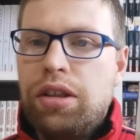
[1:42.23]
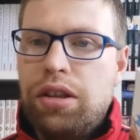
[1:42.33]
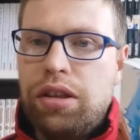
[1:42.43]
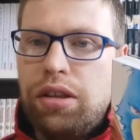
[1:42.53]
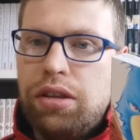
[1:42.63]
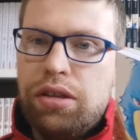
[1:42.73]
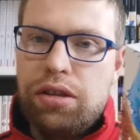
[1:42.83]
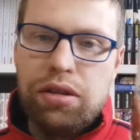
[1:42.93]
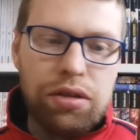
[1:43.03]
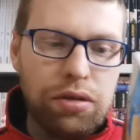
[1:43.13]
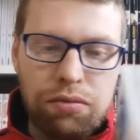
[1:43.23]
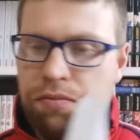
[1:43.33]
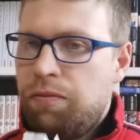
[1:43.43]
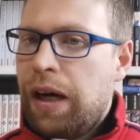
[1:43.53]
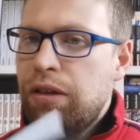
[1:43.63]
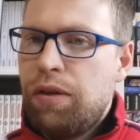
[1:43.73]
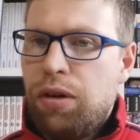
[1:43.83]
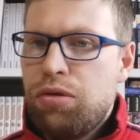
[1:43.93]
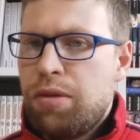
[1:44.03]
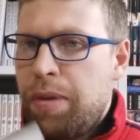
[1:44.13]
eh, vado
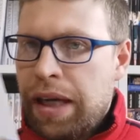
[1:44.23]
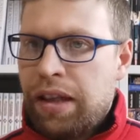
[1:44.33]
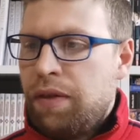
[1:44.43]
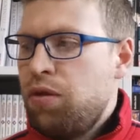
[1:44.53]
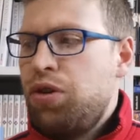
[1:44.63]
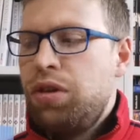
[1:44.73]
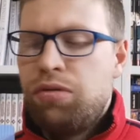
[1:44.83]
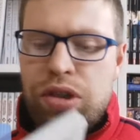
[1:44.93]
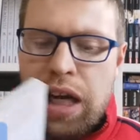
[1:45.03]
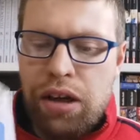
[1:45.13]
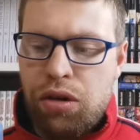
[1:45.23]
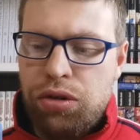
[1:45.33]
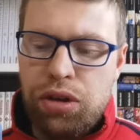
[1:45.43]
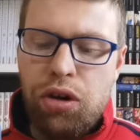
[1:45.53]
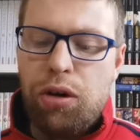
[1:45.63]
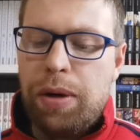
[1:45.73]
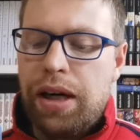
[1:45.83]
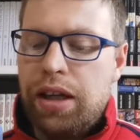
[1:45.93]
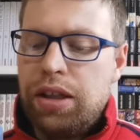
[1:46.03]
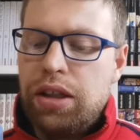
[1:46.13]
veloce perché è davvero uscito un sacco di
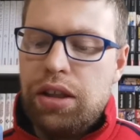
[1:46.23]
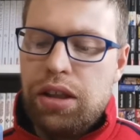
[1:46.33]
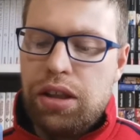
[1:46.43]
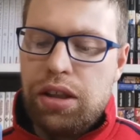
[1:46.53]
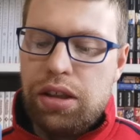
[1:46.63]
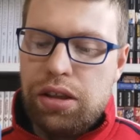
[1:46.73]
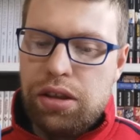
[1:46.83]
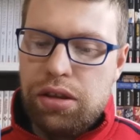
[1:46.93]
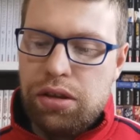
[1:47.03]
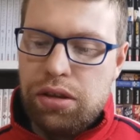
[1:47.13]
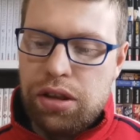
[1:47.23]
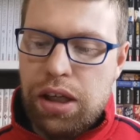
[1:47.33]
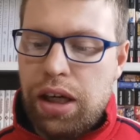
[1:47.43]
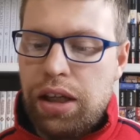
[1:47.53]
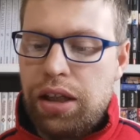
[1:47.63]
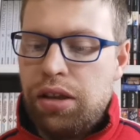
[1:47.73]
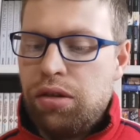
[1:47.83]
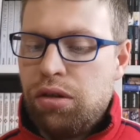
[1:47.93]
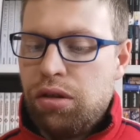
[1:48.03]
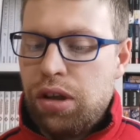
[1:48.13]
roba eh,
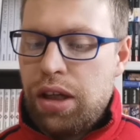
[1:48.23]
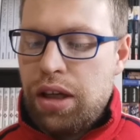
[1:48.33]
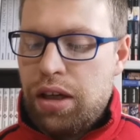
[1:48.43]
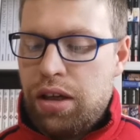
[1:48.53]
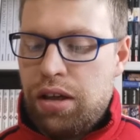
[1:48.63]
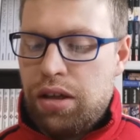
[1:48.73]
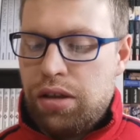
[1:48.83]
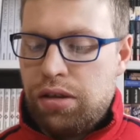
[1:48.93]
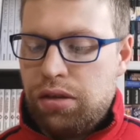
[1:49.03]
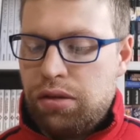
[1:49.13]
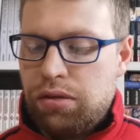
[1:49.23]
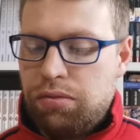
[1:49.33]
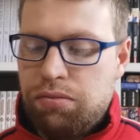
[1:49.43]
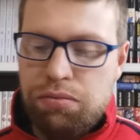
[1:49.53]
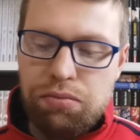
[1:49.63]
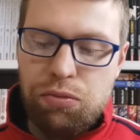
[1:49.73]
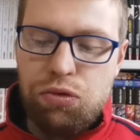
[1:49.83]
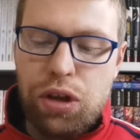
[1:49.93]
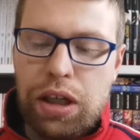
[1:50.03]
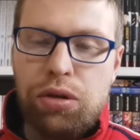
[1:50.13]
carino eh, un
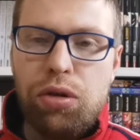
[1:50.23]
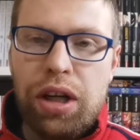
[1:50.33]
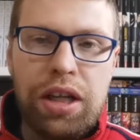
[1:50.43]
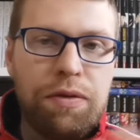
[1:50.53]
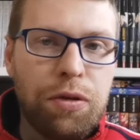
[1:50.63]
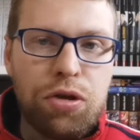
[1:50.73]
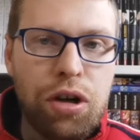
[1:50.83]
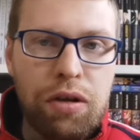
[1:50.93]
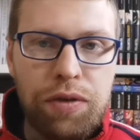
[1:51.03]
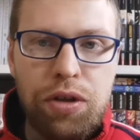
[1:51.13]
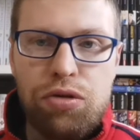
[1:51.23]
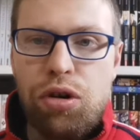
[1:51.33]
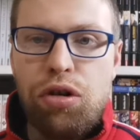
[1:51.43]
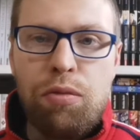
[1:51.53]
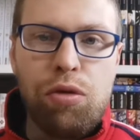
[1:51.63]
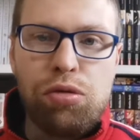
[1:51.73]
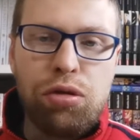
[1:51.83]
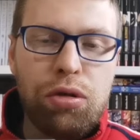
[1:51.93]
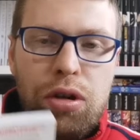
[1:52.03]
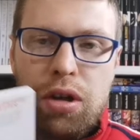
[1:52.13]
giocatore che gioca un videogioco
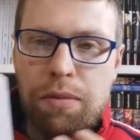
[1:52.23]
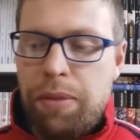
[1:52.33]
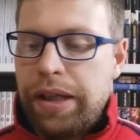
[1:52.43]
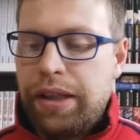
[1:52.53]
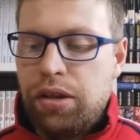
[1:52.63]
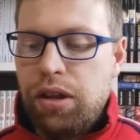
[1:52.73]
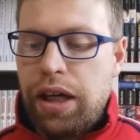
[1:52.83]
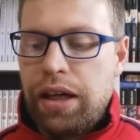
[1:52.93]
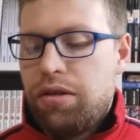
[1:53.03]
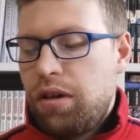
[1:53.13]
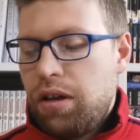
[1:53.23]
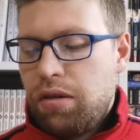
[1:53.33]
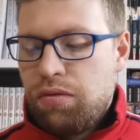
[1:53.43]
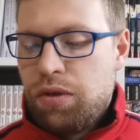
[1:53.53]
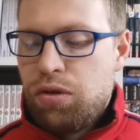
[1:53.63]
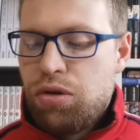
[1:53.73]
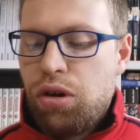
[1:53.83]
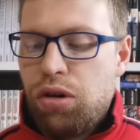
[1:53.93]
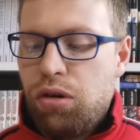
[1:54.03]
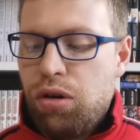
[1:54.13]
molto particolare cioè è un
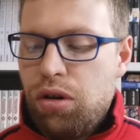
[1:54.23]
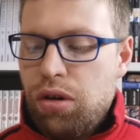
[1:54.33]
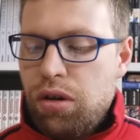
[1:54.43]
videogioco